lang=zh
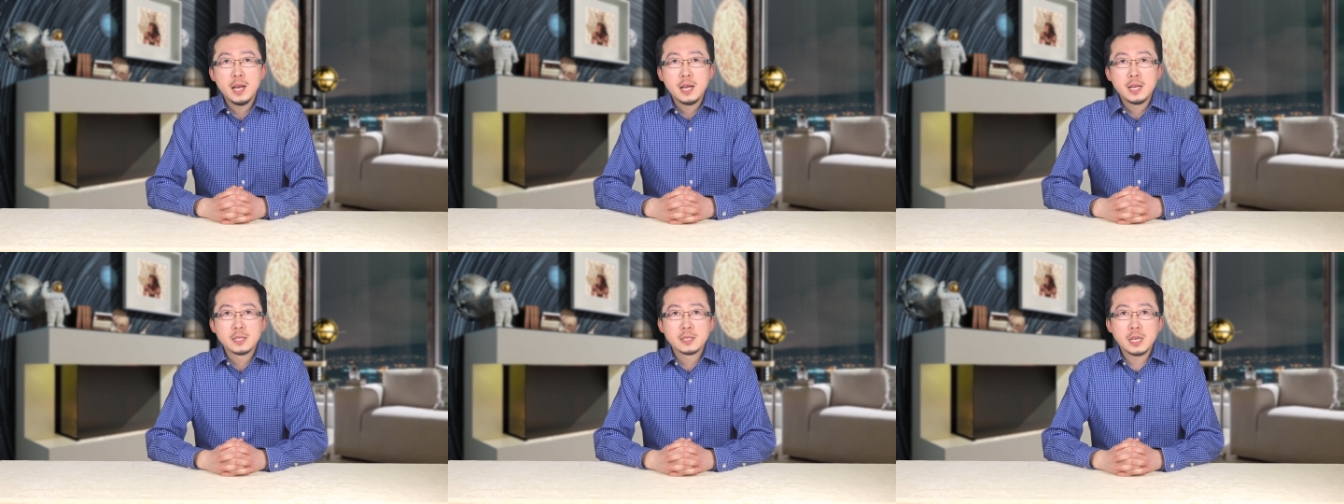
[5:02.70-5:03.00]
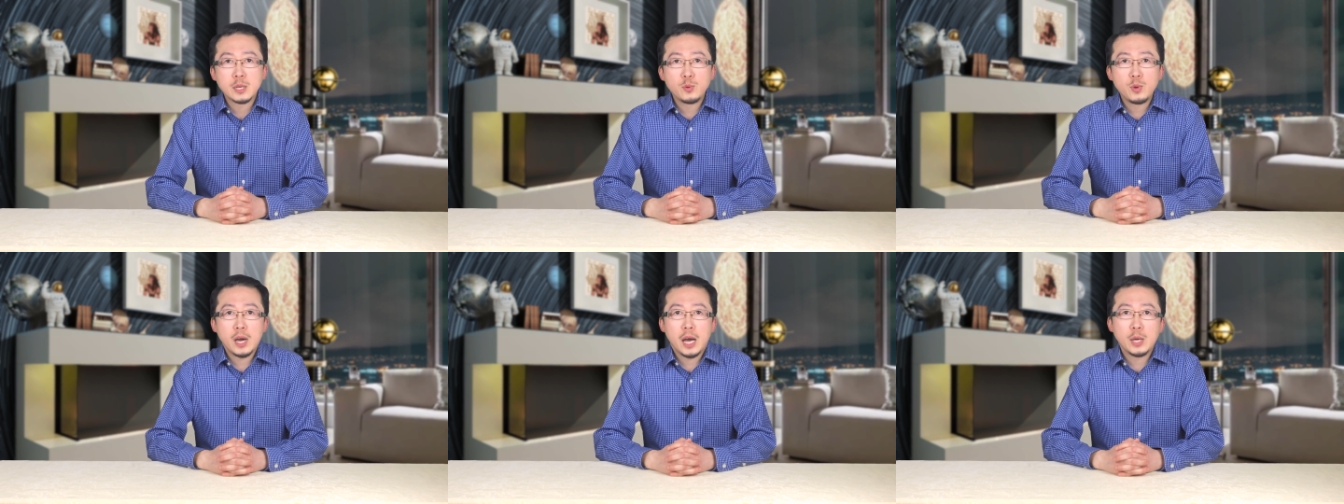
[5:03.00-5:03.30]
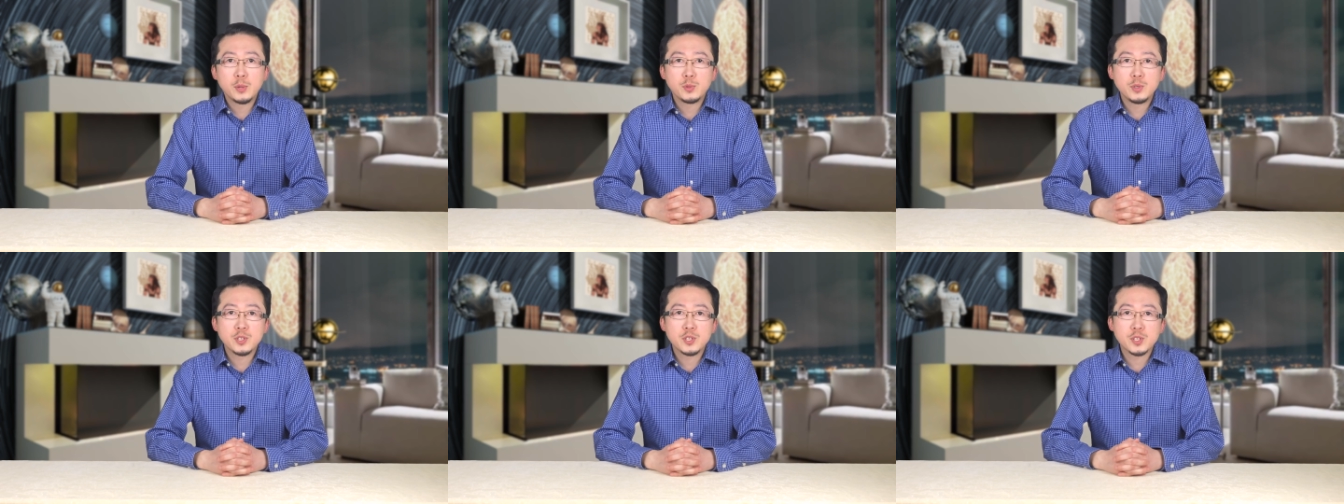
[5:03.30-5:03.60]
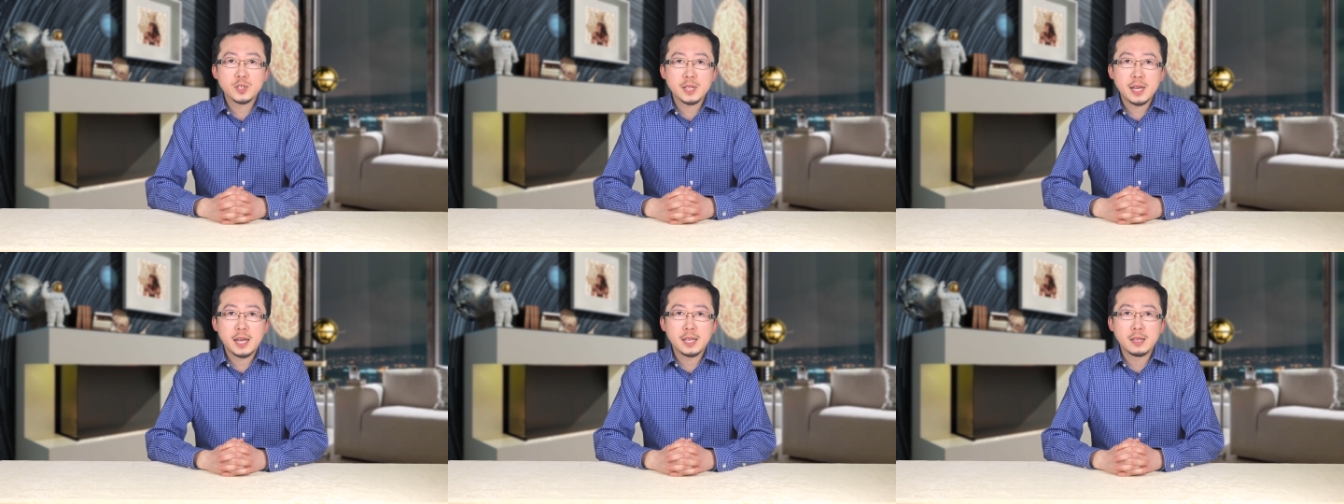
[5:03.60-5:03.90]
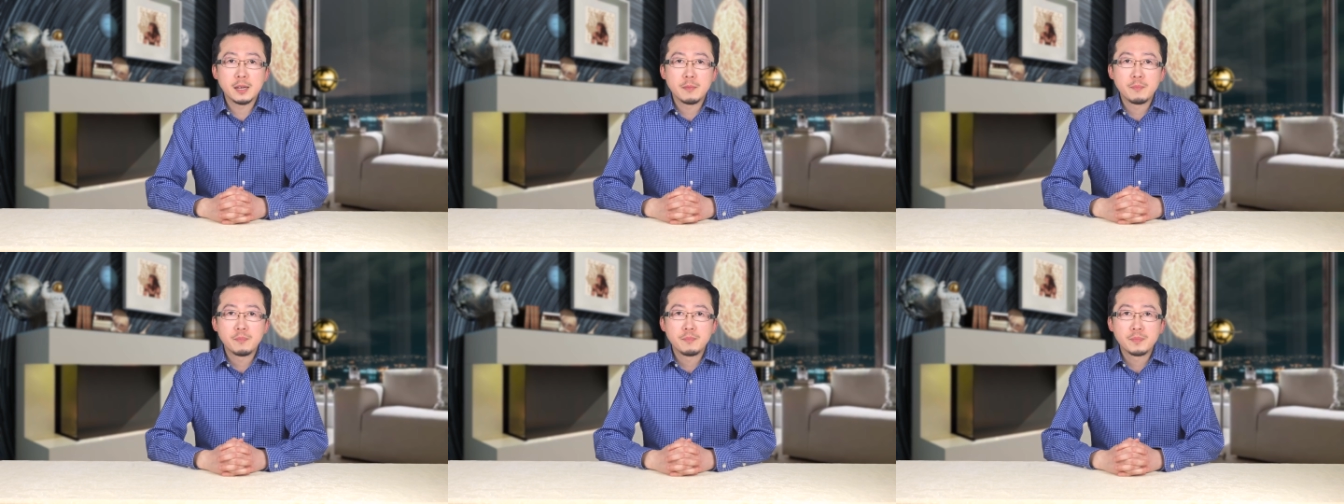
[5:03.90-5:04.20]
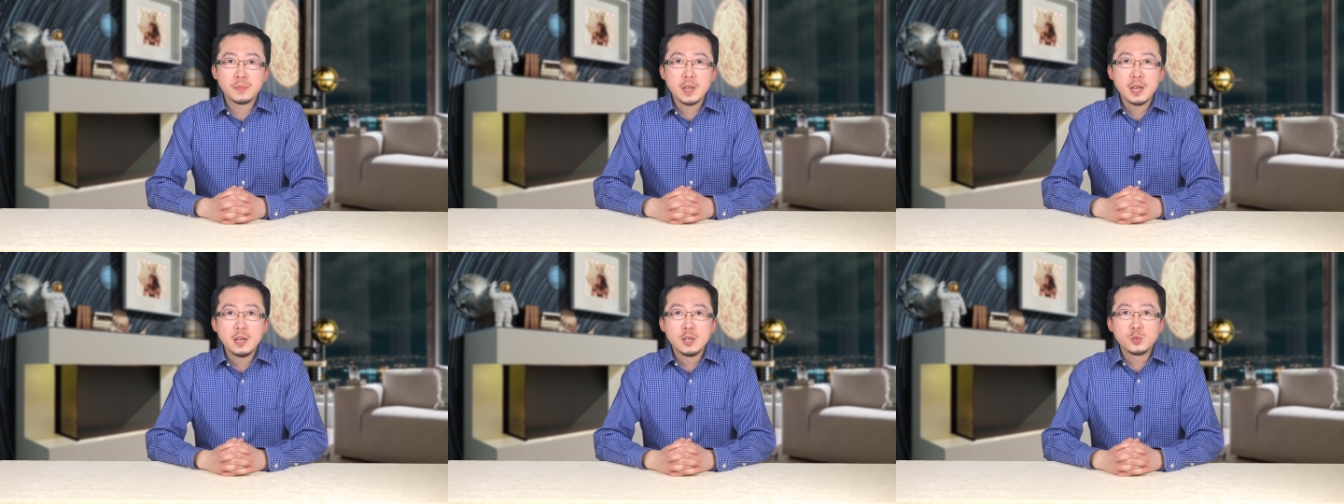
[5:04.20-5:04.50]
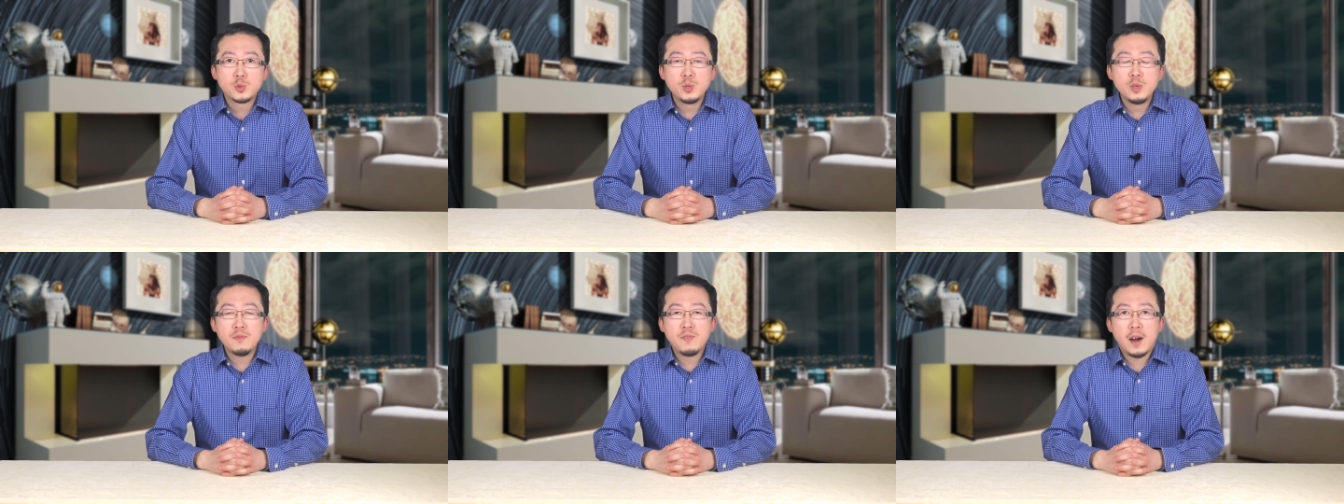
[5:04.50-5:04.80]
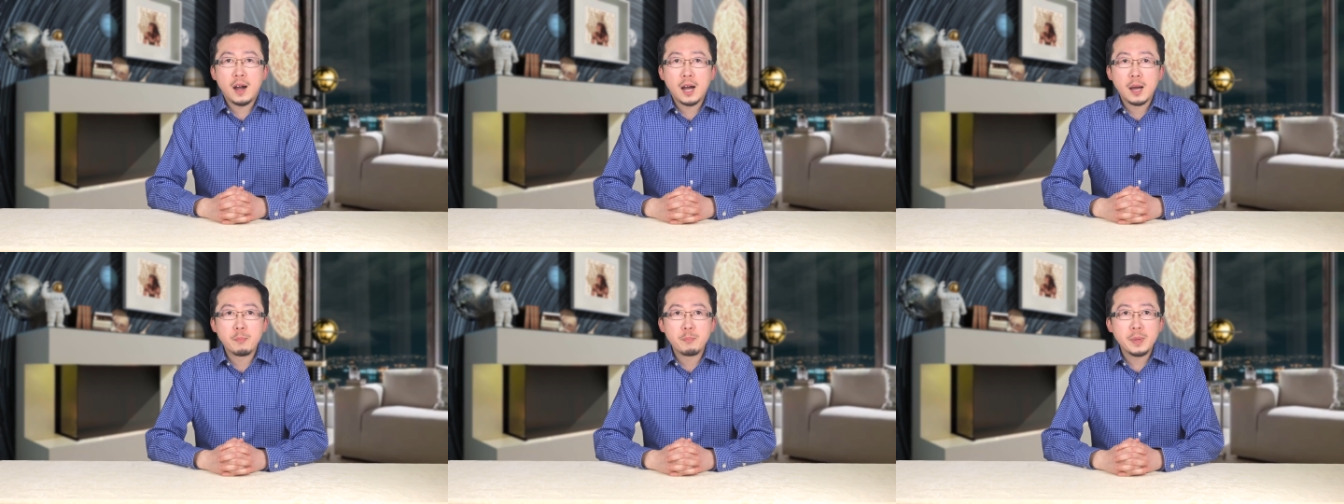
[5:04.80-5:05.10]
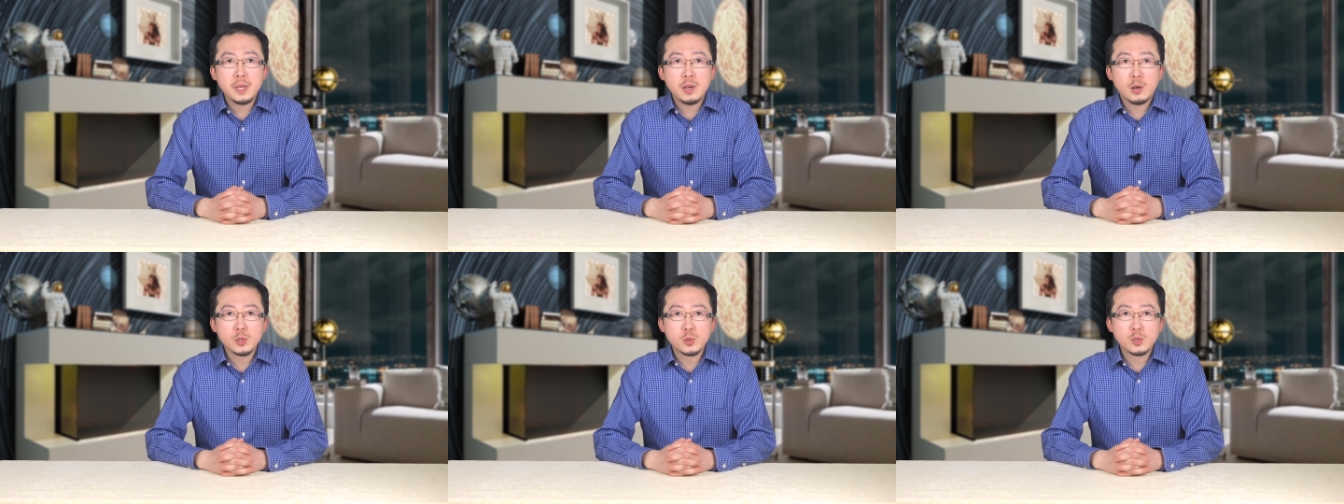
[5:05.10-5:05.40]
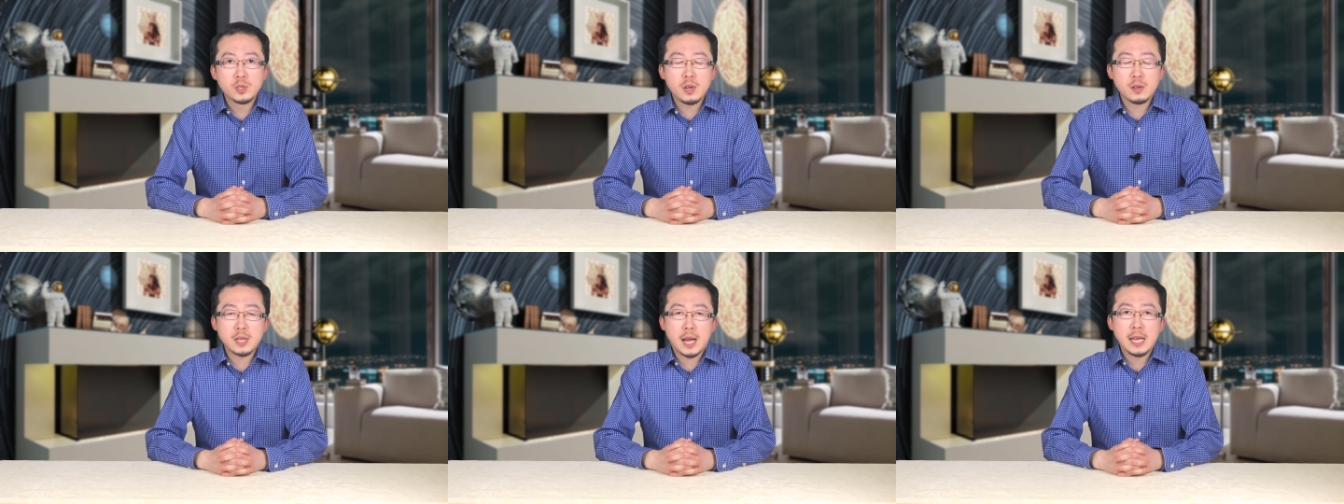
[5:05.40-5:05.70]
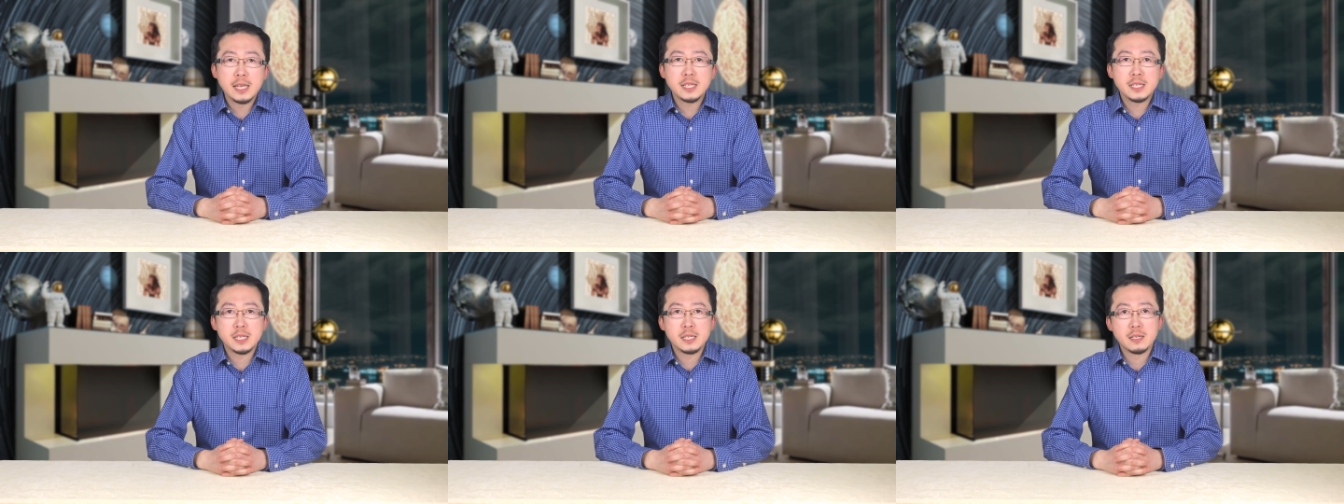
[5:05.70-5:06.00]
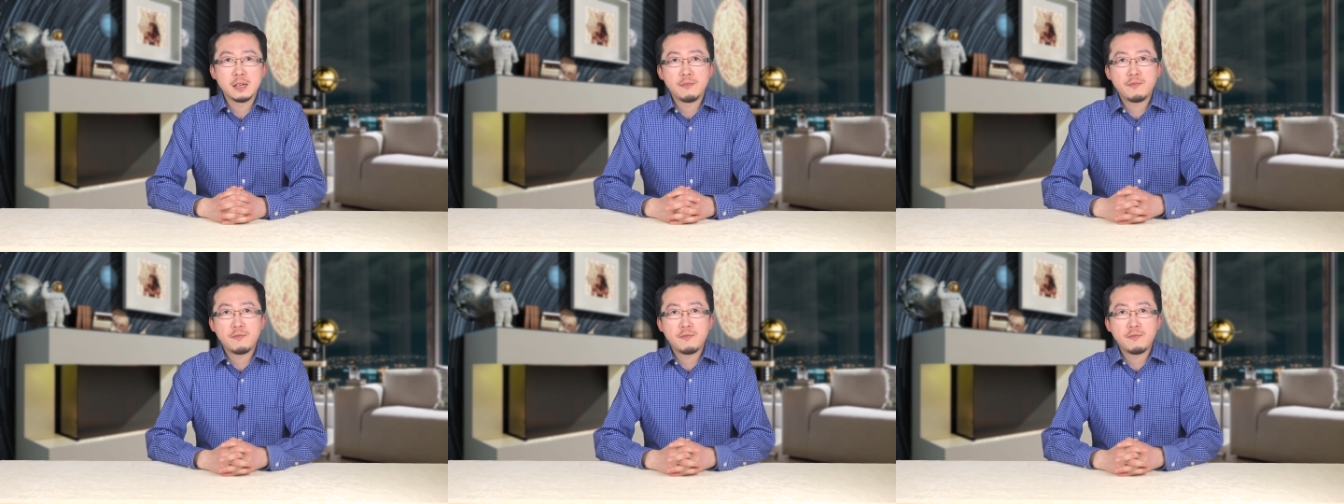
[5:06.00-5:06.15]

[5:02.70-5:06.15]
在约翰逊时代呢，军方啊被要求调查一起呢